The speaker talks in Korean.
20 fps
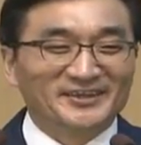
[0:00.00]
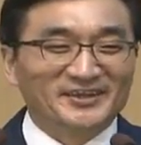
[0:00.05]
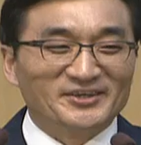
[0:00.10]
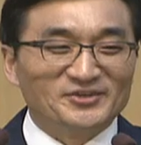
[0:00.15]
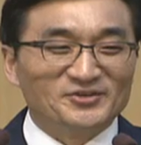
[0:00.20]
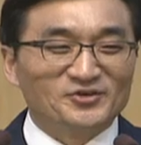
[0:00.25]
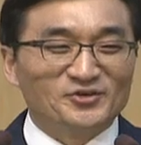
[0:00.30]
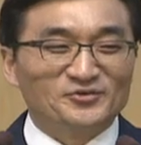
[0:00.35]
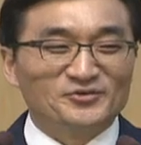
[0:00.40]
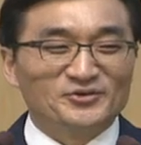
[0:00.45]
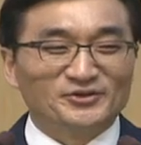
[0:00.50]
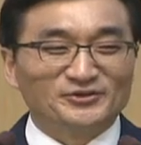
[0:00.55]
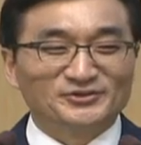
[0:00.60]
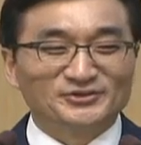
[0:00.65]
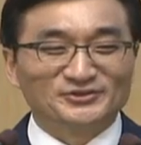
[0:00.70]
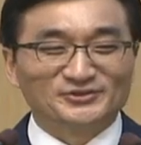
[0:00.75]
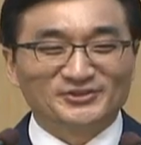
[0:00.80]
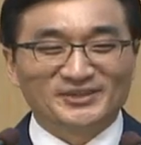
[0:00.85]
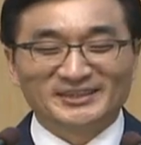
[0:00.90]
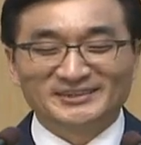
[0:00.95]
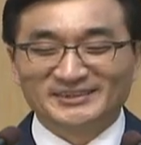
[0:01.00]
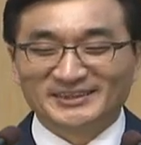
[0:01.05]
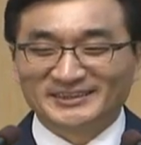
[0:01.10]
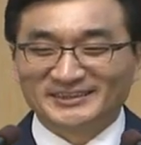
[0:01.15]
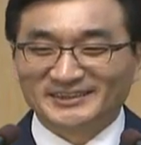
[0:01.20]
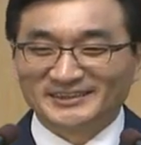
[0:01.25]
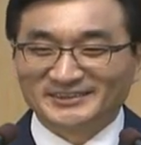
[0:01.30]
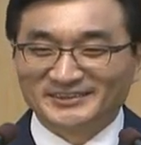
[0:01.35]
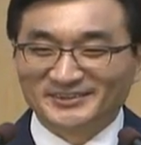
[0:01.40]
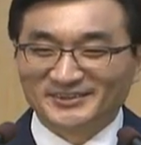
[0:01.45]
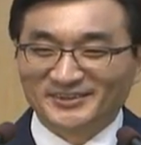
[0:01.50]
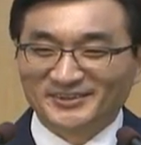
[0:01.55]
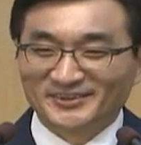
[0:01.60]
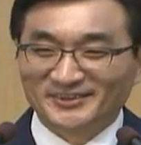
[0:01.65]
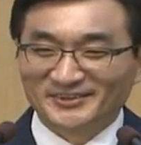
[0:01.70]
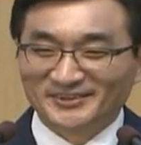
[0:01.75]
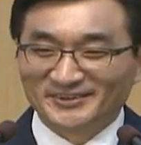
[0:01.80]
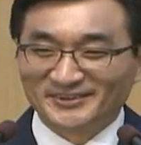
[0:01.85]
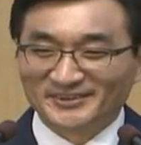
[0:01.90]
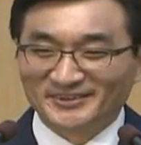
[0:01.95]
인터뷰 형식으로 하자 그래서
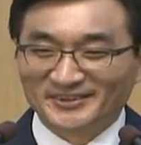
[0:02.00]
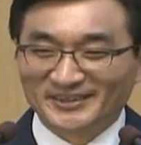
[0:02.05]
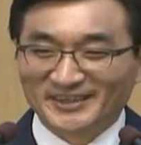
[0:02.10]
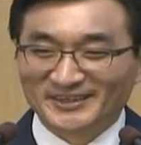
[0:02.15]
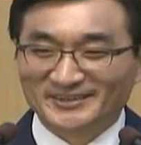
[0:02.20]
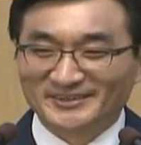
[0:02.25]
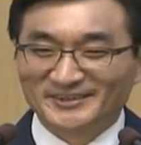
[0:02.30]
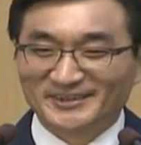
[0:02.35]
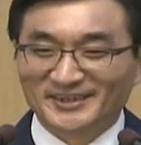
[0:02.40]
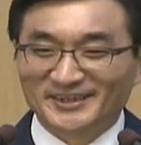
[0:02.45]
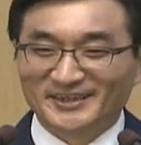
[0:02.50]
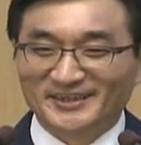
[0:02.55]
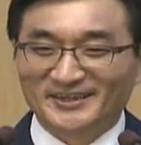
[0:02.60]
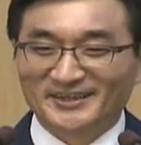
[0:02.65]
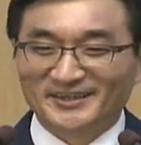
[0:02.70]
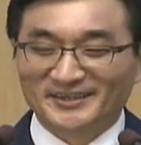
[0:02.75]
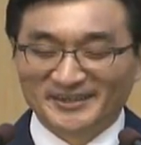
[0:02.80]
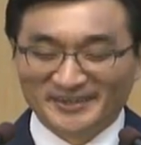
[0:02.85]
어, 했는데